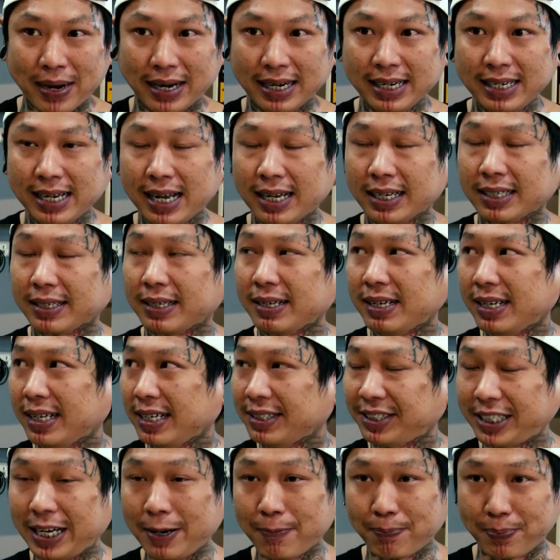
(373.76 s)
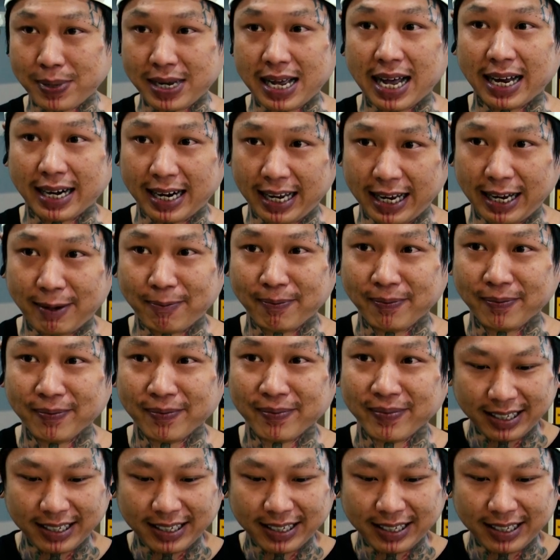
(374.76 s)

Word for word: เป็นเรื่องสิ้นเปลืองนะครับ